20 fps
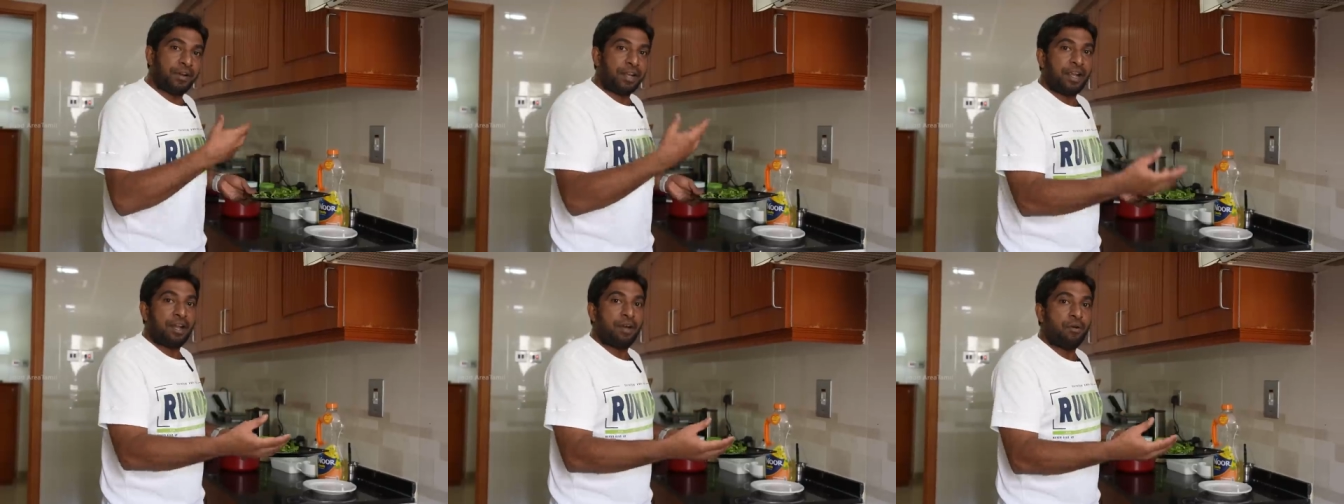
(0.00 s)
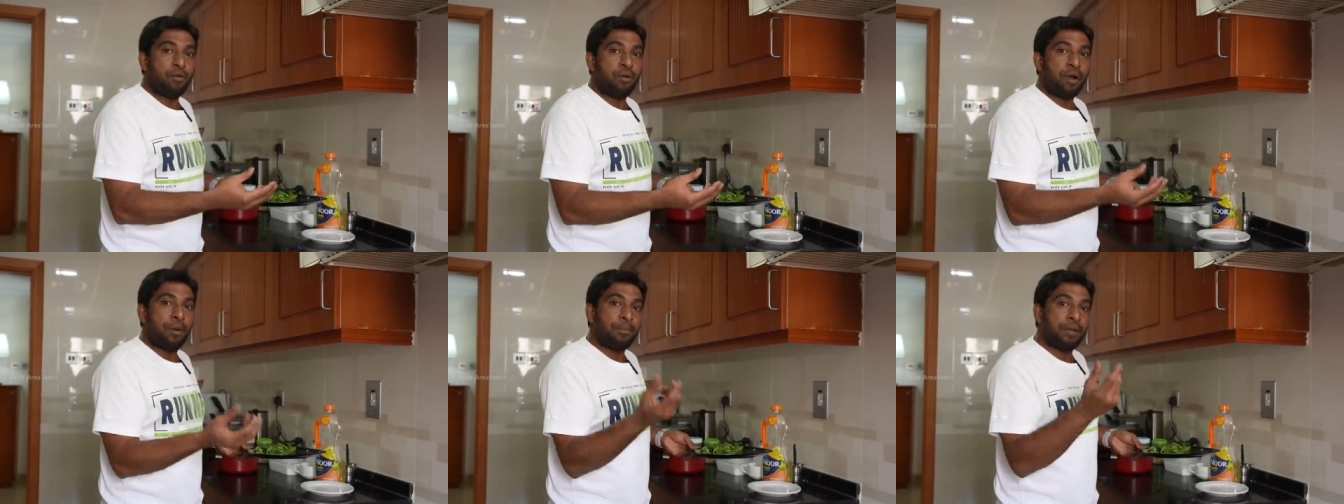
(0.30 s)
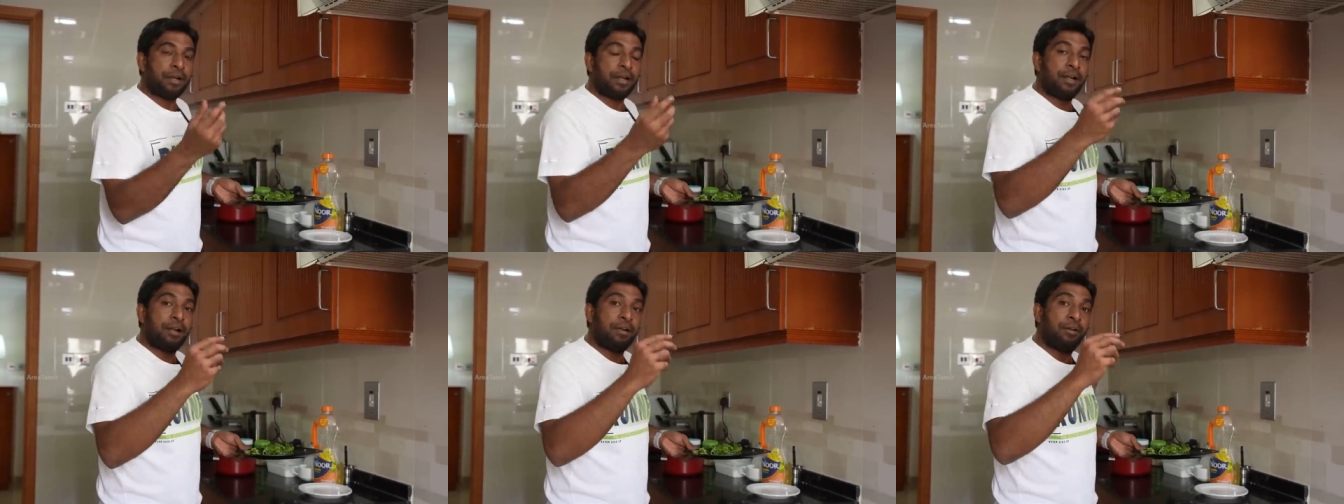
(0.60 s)
ஃப்ரை ஆகும் அப்போ
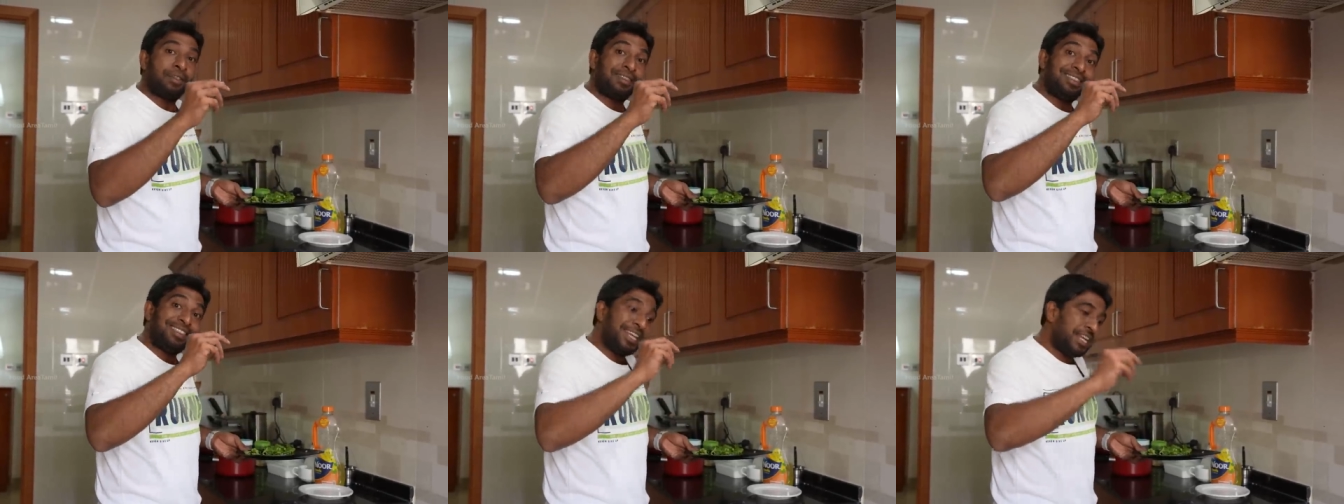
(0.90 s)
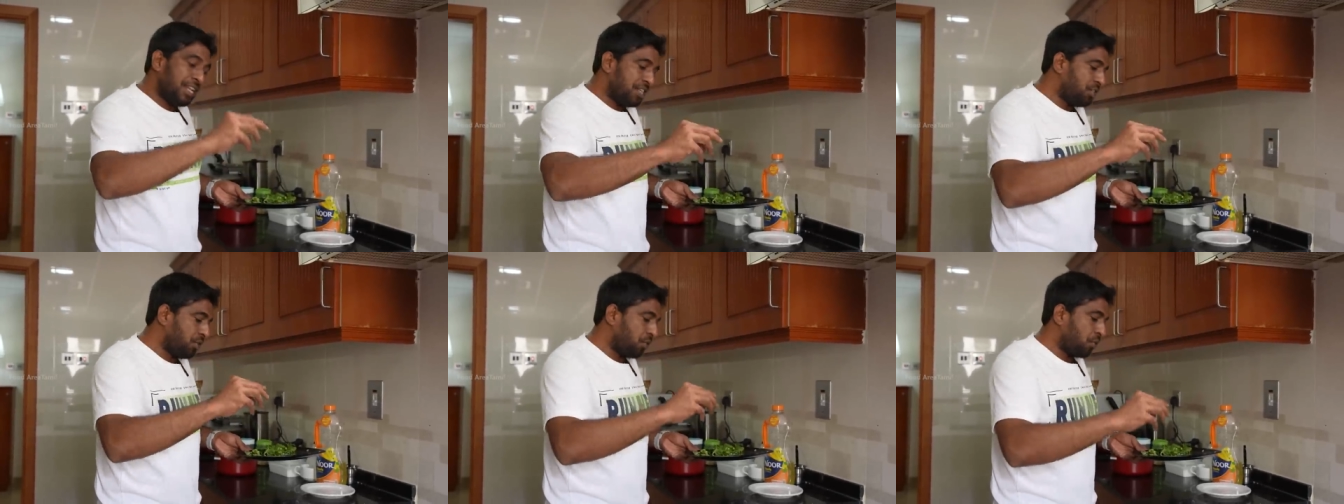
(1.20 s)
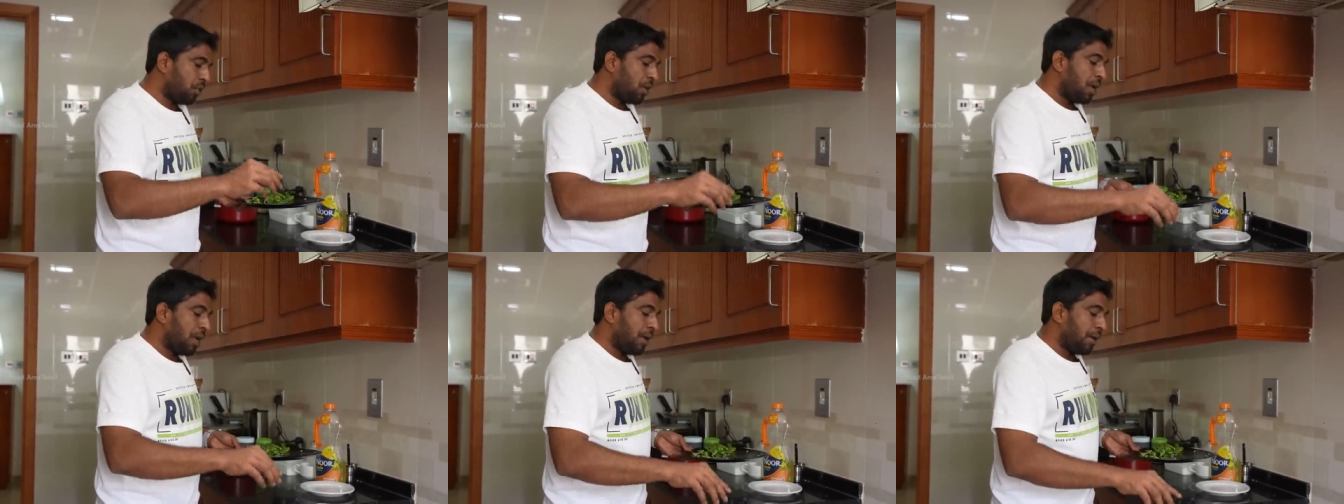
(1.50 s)
என்னன்னா
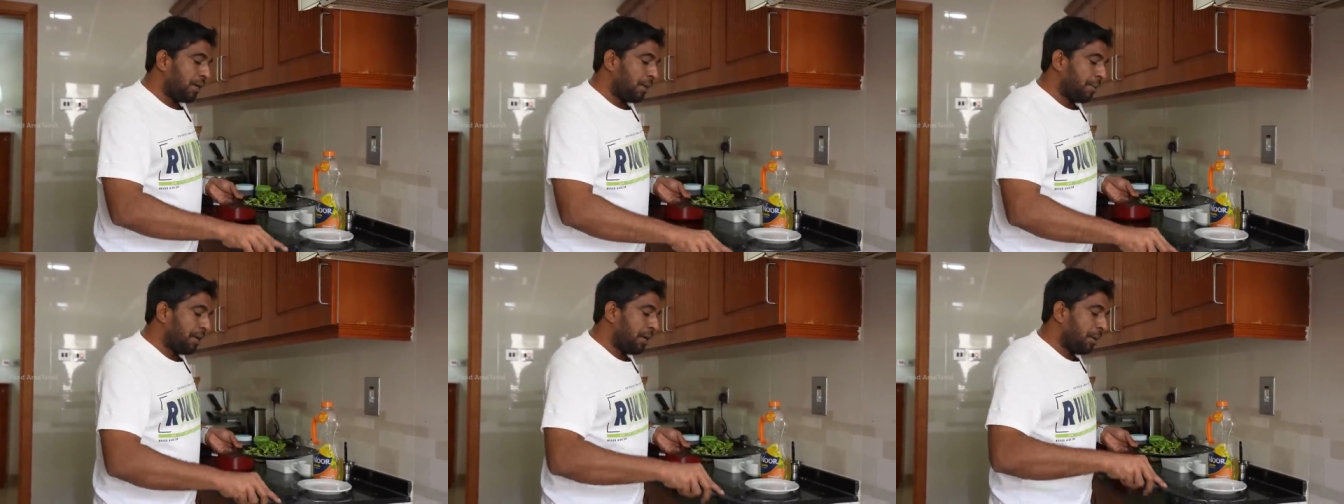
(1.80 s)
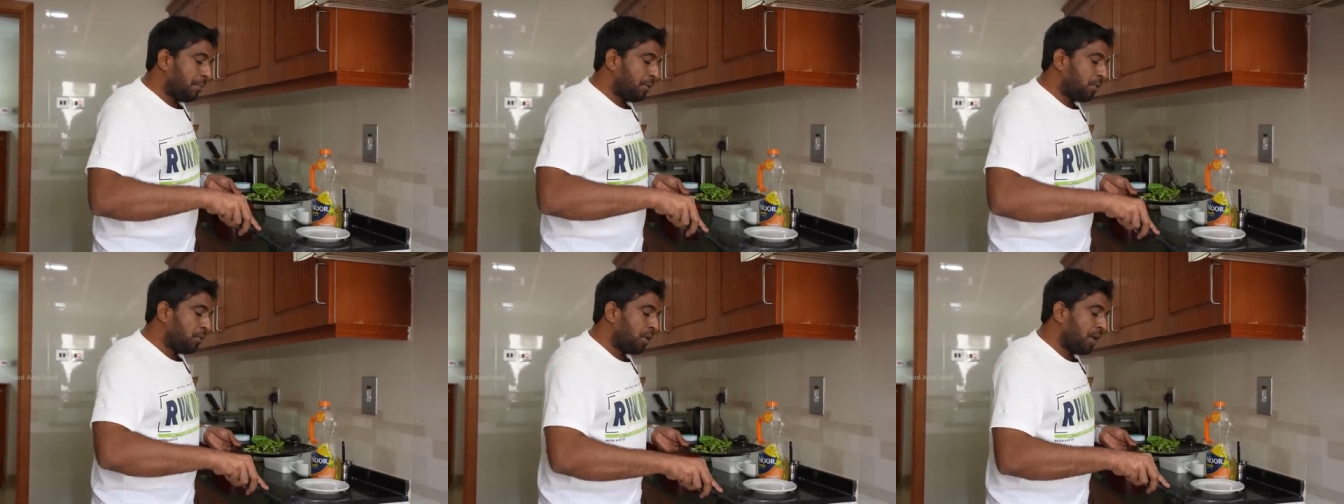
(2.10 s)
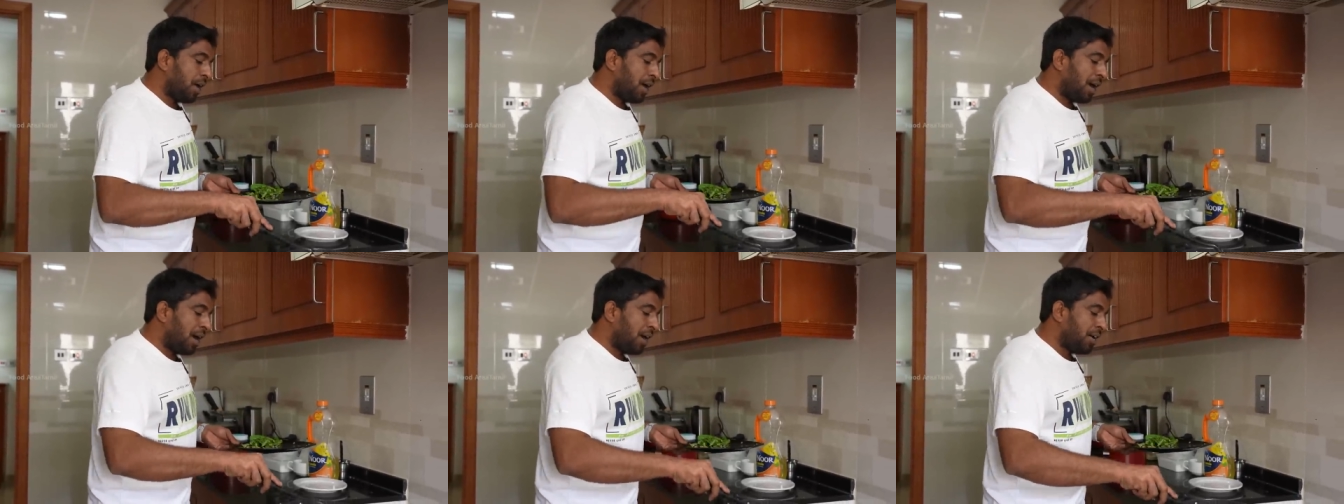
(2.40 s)
தீஞ்சிடும் நம்ம என்ன பண்ணுவோம்னா